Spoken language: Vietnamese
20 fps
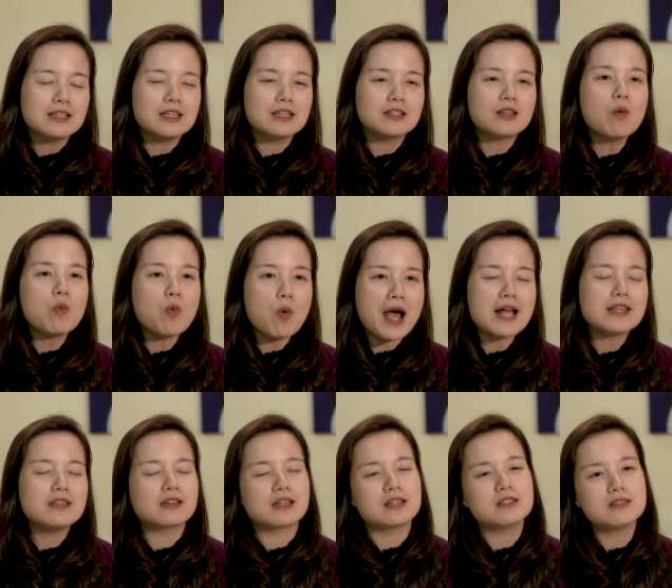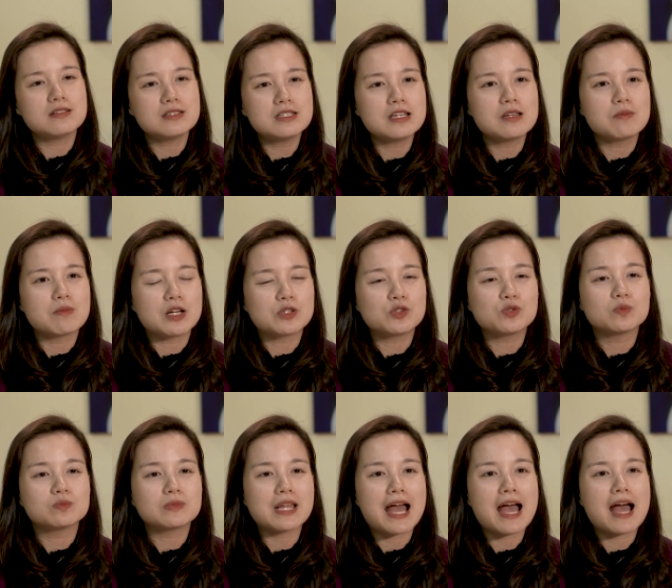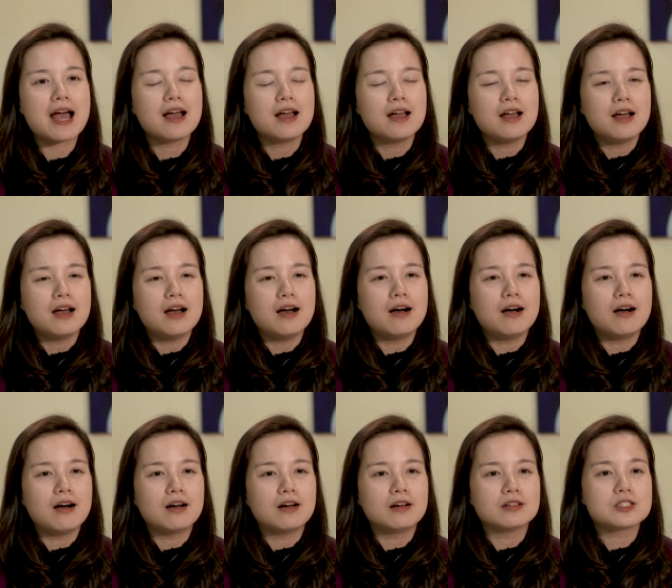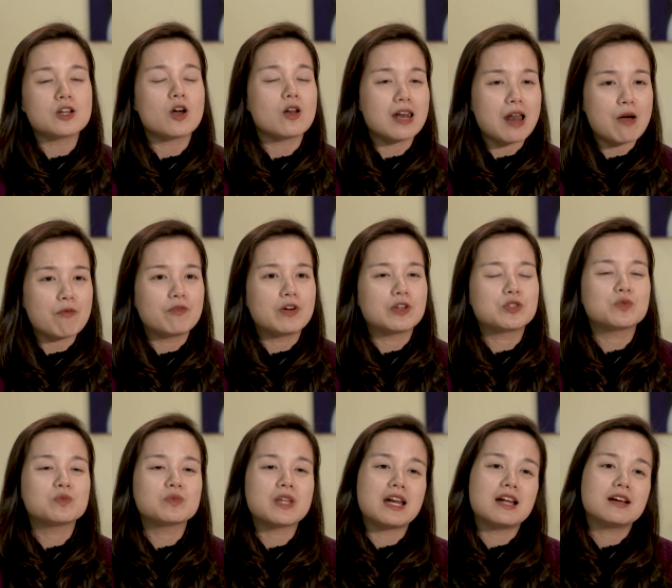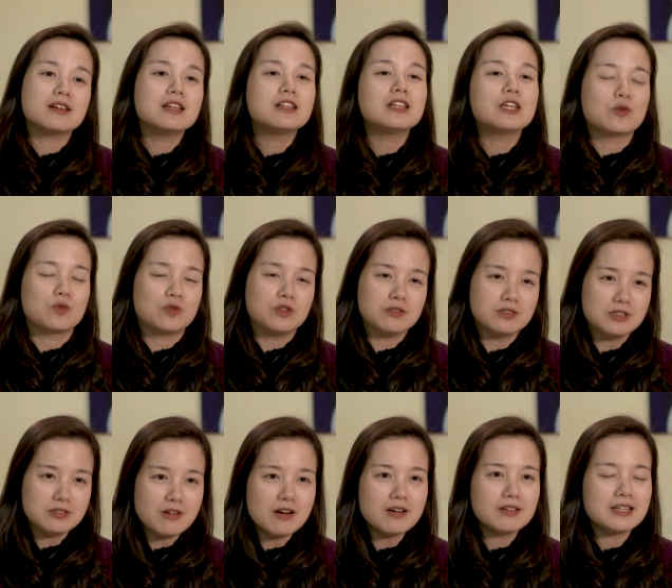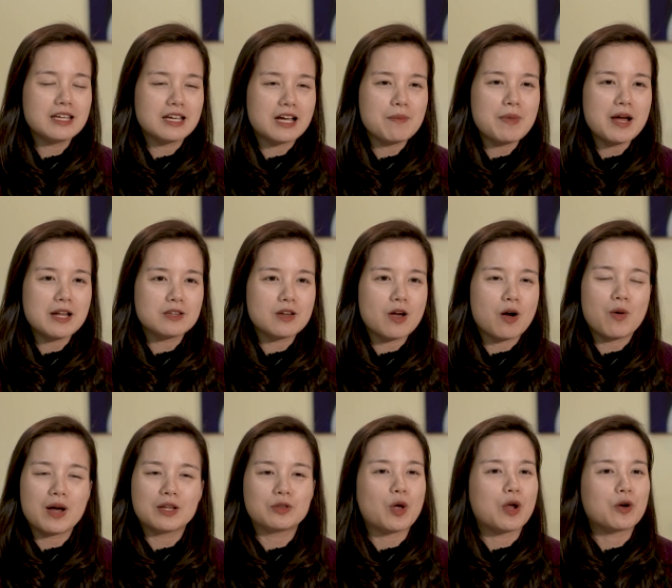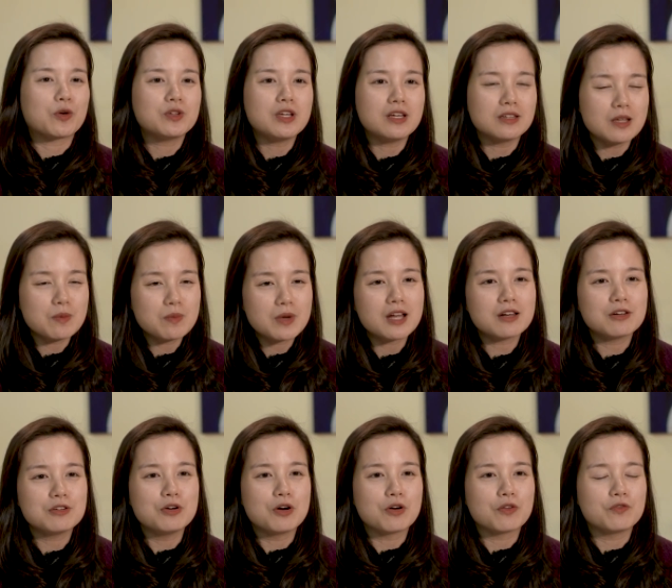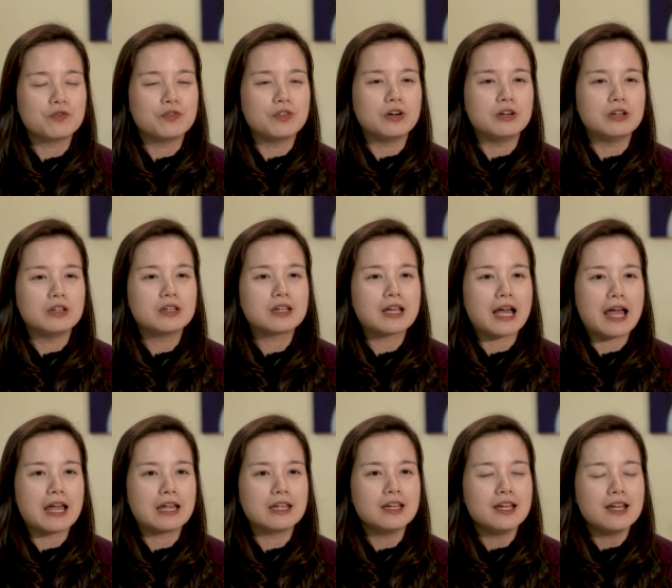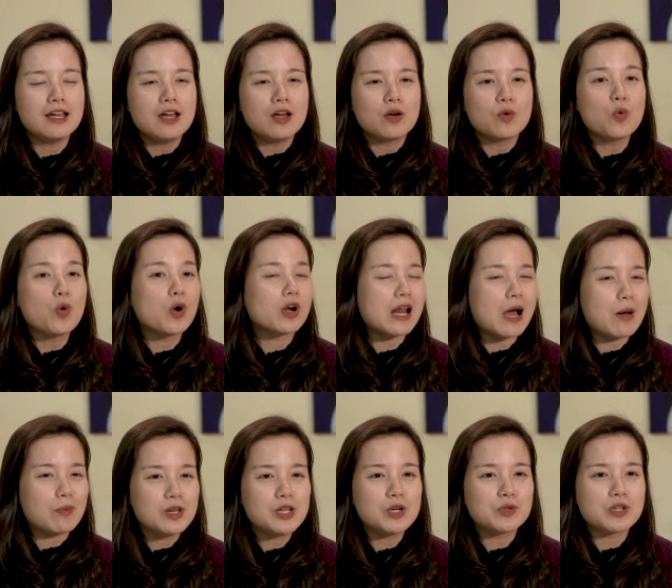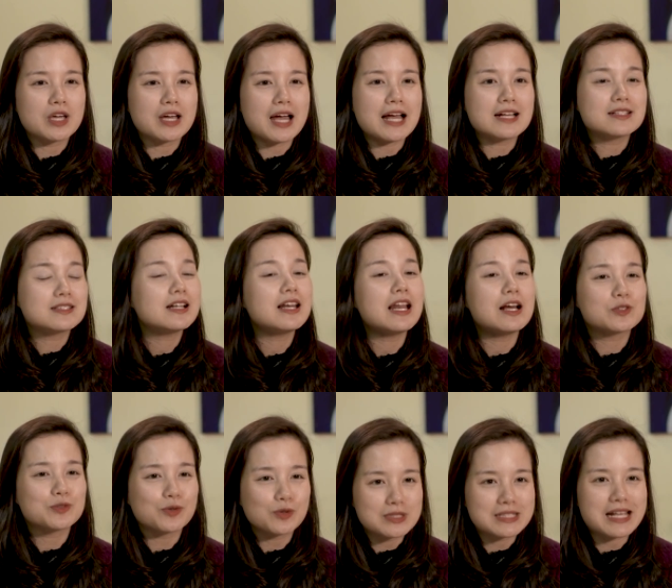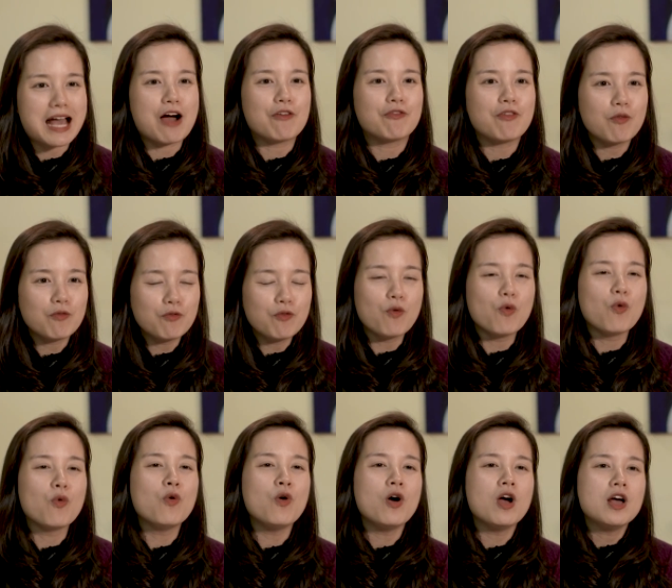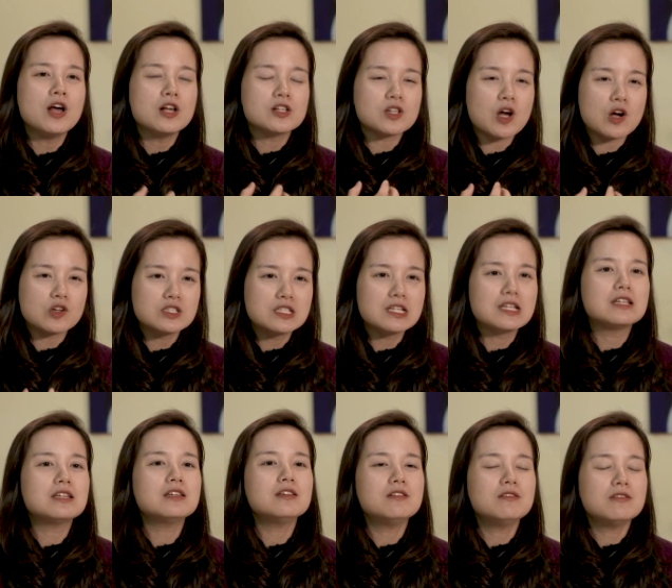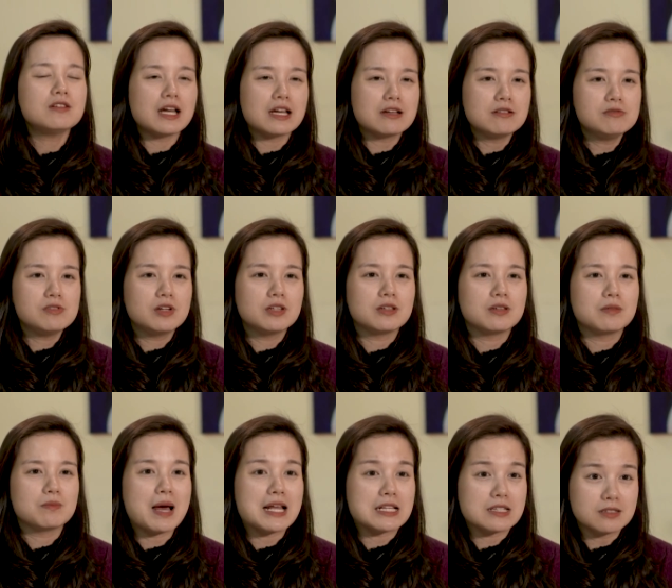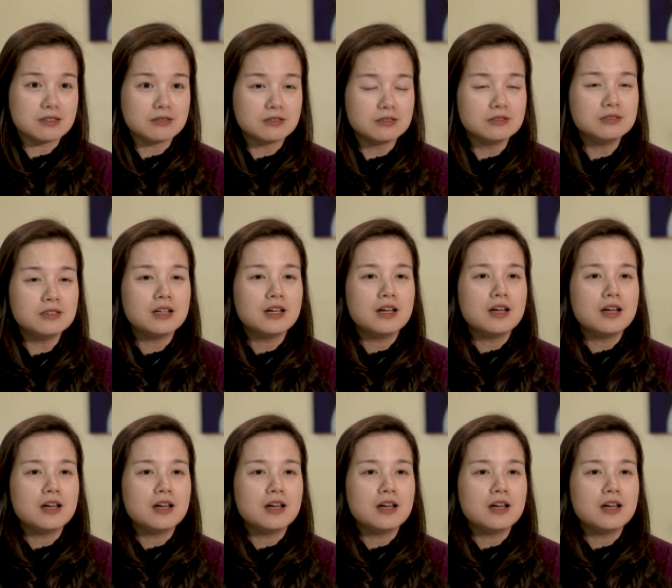thì thông qua những cái chương trình mà chúng ta uh, chọn lọc và chúng ta đã nghiên cứu từ trước thì các bạn nhỏ hoàn toàn có thể tiếp cận được với cái nguồn học liệu tiếng Anh rất là dồi dào phong phú do chính những cái người bản xứ